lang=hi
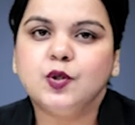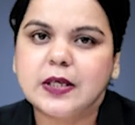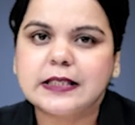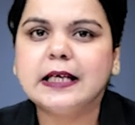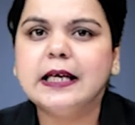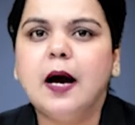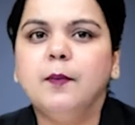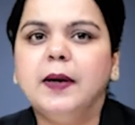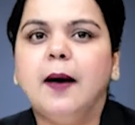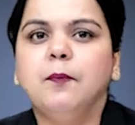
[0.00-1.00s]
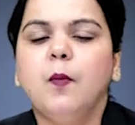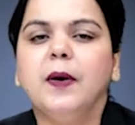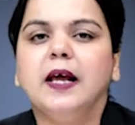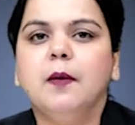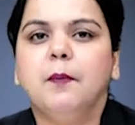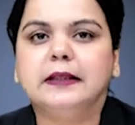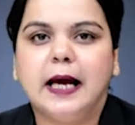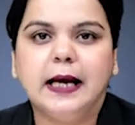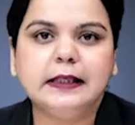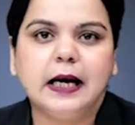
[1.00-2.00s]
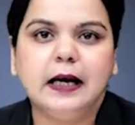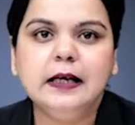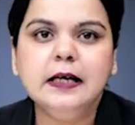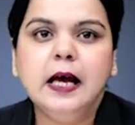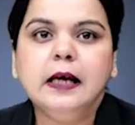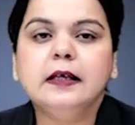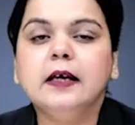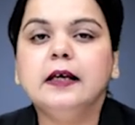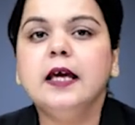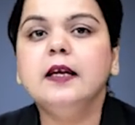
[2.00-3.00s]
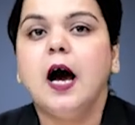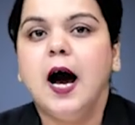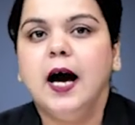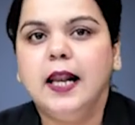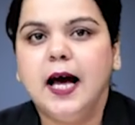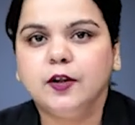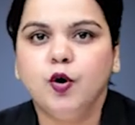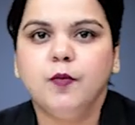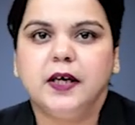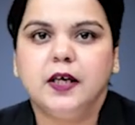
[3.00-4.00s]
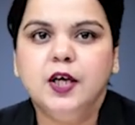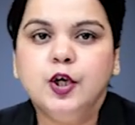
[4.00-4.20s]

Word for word: जैसे कि हमने आपको पहले बताया था कि किन हालातों में